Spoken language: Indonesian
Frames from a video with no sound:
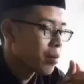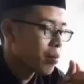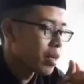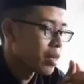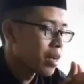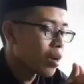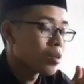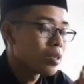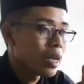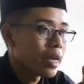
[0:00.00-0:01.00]
media
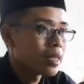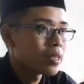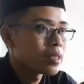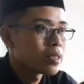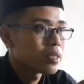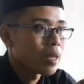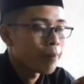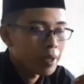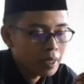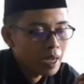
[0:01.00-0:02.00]
online
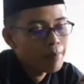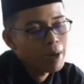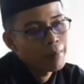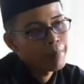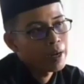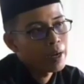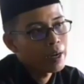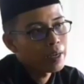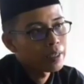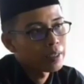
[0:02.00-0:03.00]
tapi tidak apa-apa
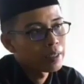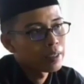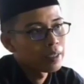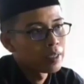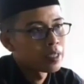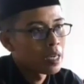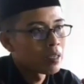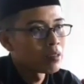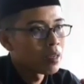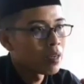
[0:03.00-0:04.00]
insya
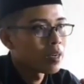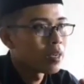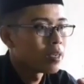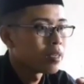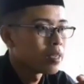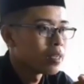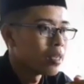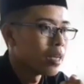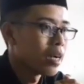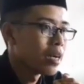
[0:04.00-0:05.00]
Allah
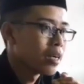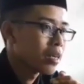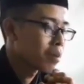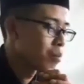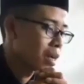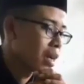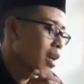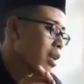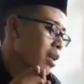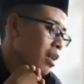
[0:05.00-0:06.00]
ya
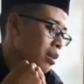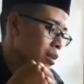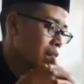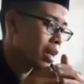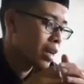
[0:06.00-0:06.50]
keberkahan dari Allah